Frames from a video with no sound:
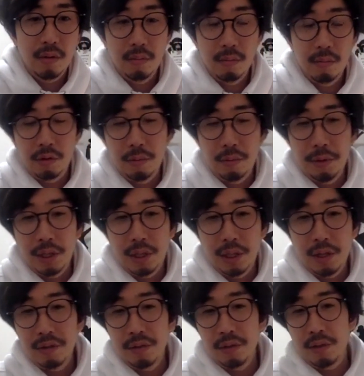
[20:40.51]
求めら
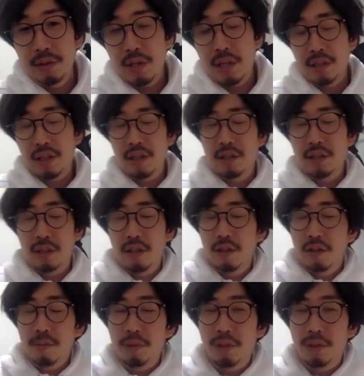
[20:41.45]
れる働き方
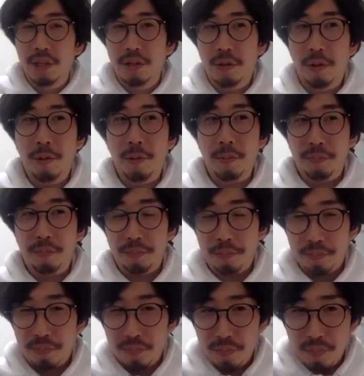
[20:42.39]
だと思うんだけど、
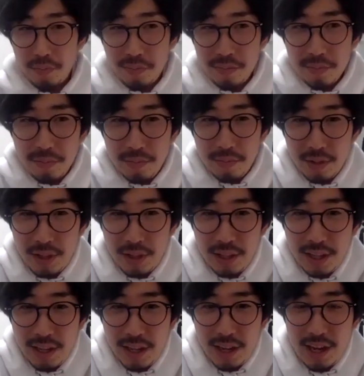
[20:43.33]

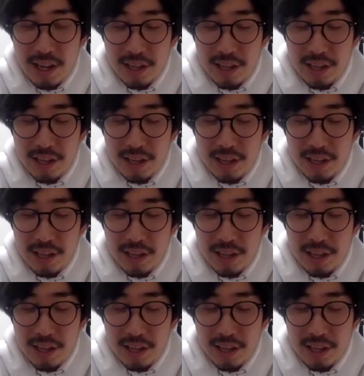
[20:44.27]
はい。